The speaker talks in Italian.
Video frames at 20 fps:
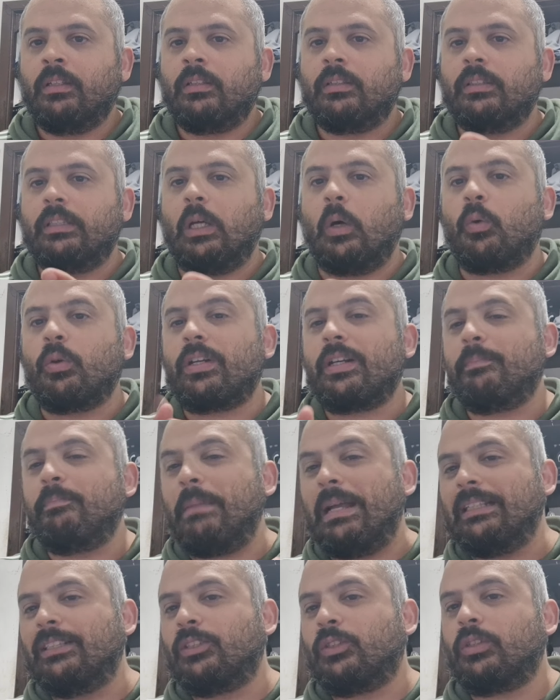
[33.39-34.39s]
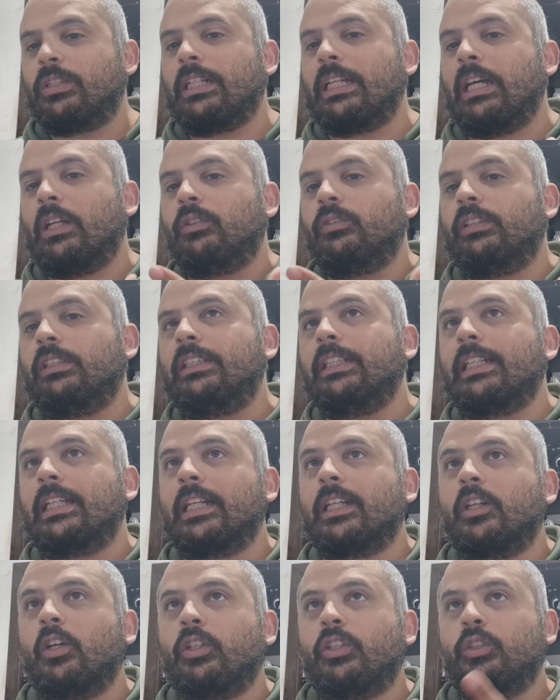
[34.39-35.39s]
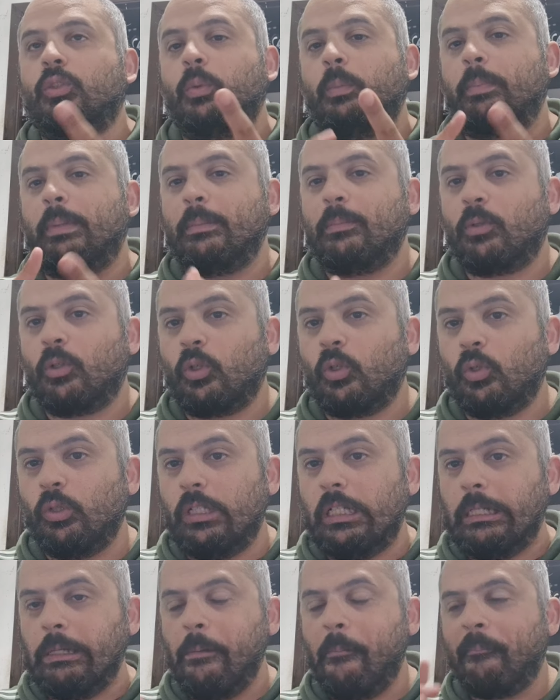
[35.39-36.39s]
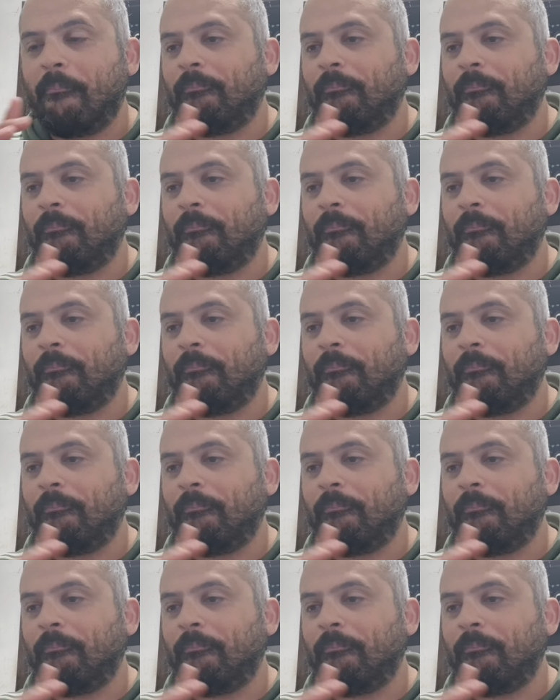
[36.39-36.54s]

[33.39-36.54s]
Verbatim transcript: da un mezzo regalo di Di Gregorio sul primo gol,